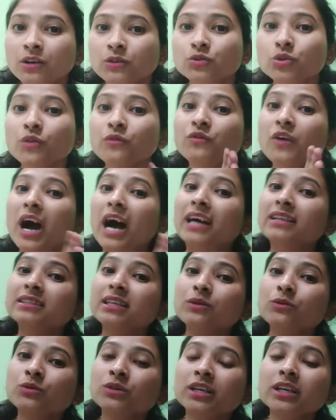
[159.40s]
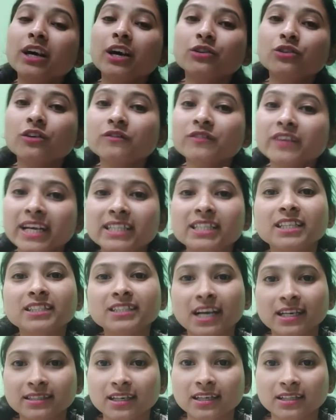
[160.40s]
तो वहां तक उनकी कट ऑफ कैसे
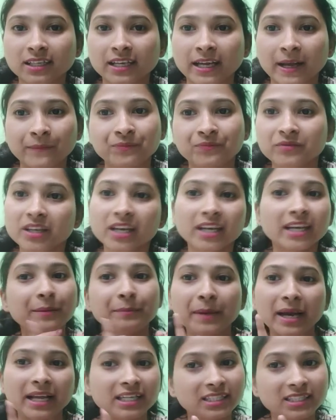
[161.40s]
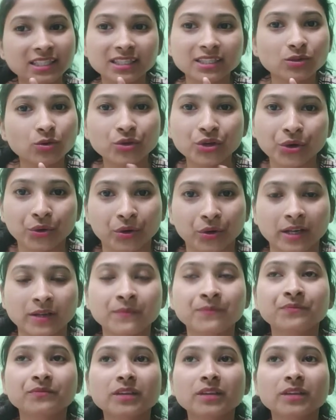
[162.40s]
जा सकती है ठीक है पहली चीज तो ये हो गई